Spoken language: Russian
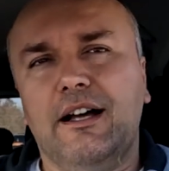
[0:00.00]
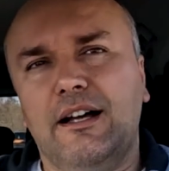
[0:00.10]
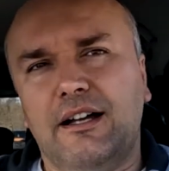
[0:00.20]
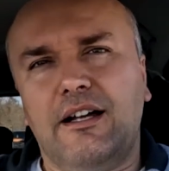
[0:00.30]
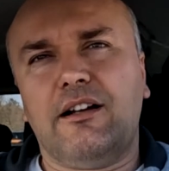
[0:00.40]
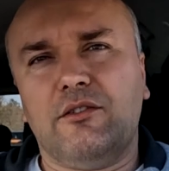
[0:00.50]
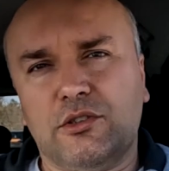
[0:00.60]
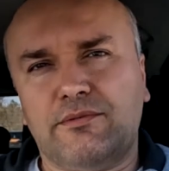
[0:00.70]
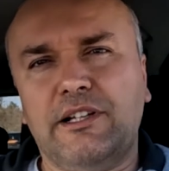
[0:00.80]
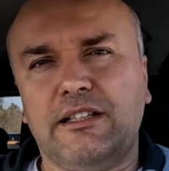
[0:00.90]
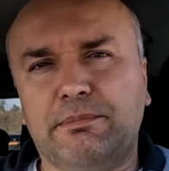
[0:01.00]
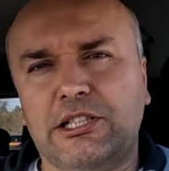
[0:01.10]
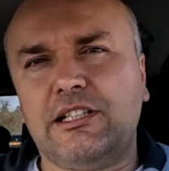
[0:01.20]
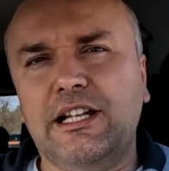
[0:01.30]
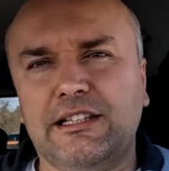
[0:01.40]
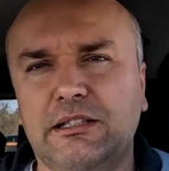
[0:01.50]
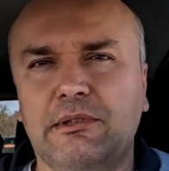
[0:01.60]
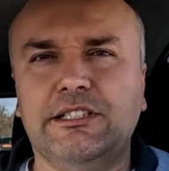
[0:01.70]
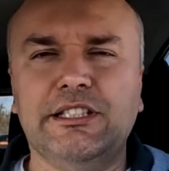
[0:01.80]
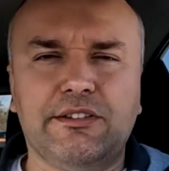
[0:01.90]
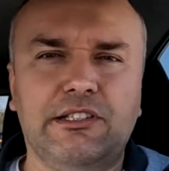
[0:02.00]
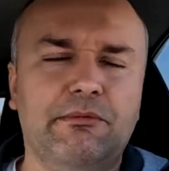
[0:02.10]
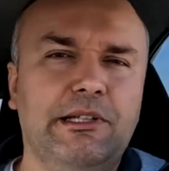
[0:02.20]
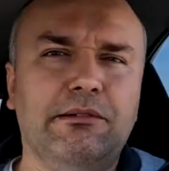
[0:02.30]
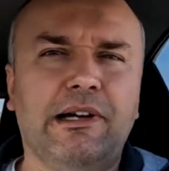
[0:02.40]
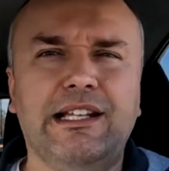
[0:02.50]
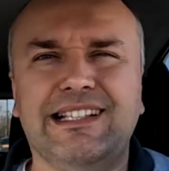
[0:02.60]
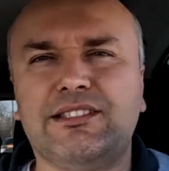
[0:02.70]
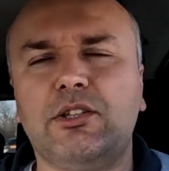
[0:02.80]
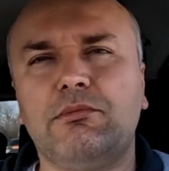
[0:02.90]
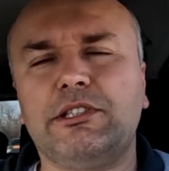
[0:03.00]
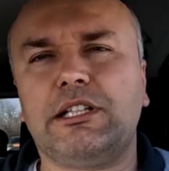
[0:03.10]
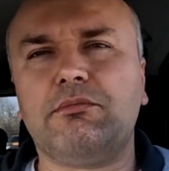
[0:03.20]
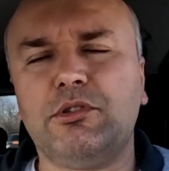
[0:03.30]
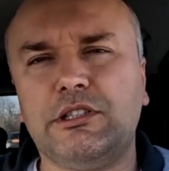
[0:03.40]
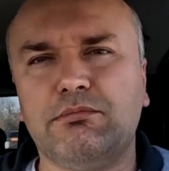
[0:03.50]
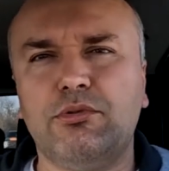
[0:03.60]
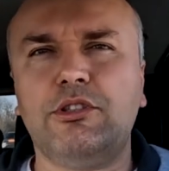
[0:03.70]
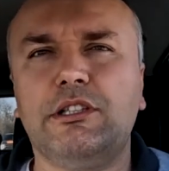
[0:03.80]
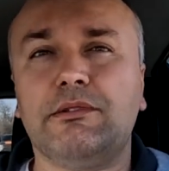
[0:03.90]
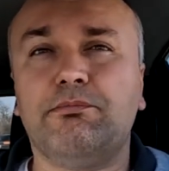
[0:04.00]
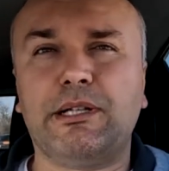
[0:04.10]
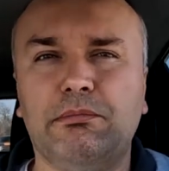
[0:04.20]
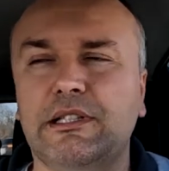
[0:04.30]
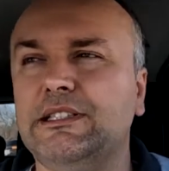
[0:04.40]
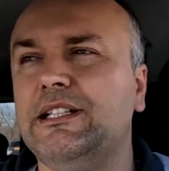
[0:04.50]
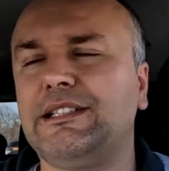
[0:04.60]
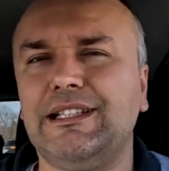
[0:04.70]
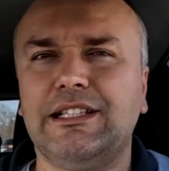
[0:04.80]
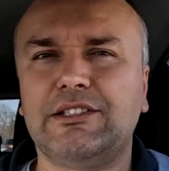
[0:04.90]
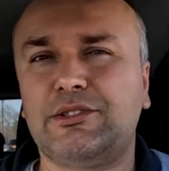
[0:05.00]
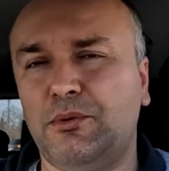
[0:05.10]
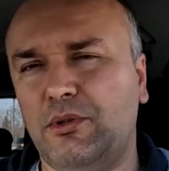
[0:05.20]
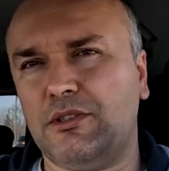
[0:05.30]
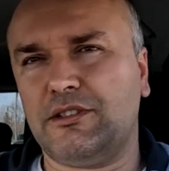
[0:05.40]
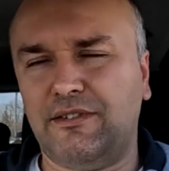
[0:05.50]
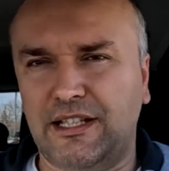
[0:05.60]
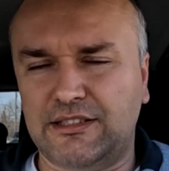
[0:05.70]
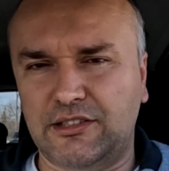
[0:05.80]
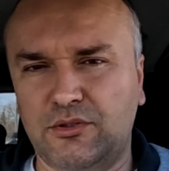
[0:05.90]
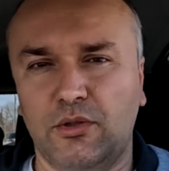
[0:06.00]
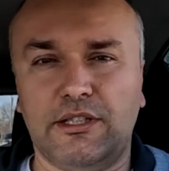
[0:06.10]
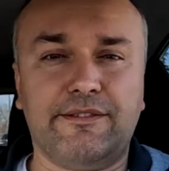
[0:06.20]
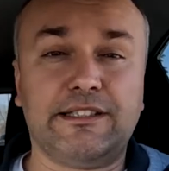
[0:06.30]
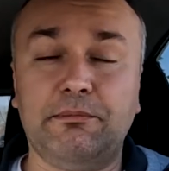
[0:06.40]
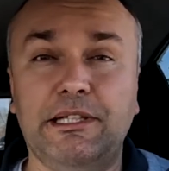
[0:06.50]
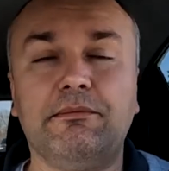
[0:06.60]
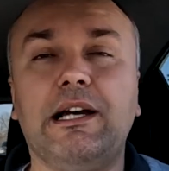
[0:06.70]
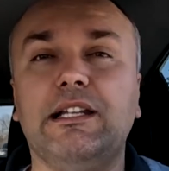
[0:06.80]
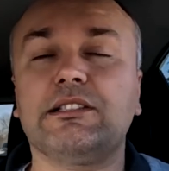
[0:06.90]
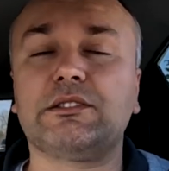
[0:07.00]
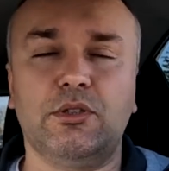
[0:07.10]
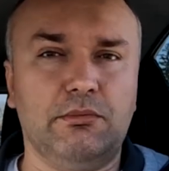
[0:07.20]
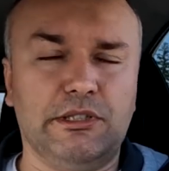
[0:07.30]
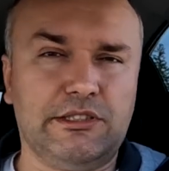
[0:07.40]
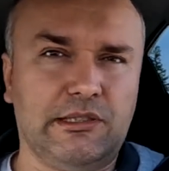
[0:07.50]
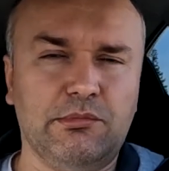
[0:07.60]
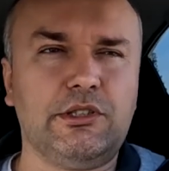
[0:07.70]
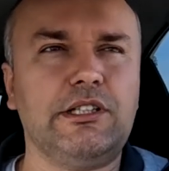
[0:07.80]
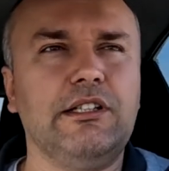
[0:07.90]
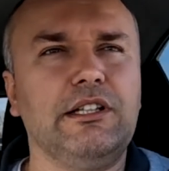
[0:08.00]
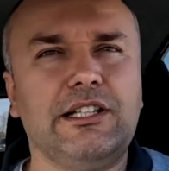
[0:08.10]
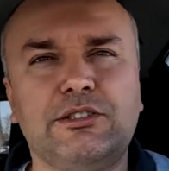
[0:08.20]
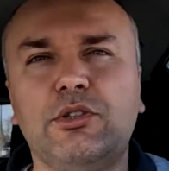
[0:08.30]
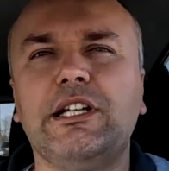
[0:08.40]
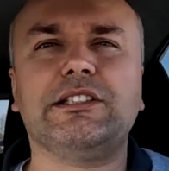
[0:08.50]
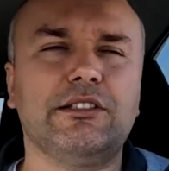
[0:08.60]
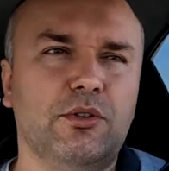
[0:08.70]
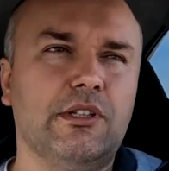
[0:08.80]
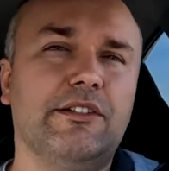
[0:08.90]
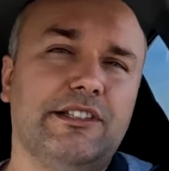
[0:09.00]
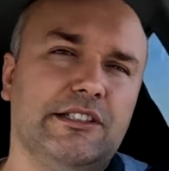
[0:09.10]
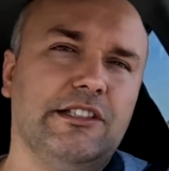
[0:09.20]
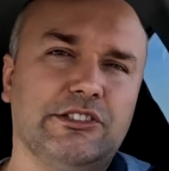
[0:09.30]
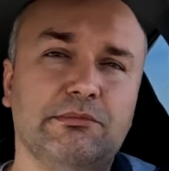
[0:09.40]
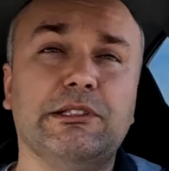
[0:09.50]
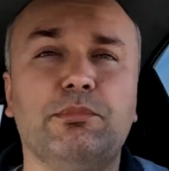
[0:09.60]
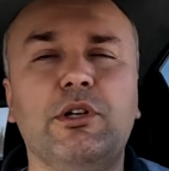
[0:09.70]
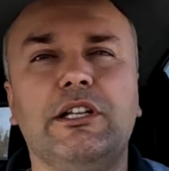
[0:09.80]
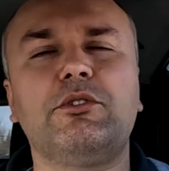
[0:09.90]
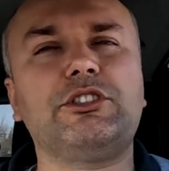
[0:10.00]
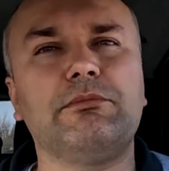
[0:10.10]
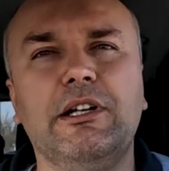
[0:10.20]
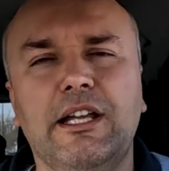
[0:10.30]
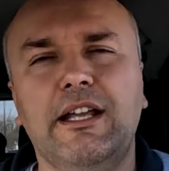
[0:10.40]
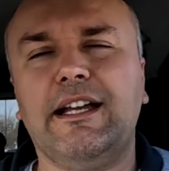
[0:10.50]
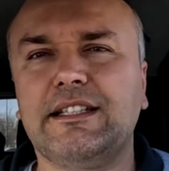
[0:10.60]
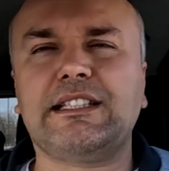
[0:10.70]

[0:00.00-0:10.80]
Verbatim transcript: а, вот вы пришли, отремонтировали, минимальная стоимость работы будет приблизительно 120 долларов. Это минимальная стоимость работы, 130 долларов, если даже быть более точным. Это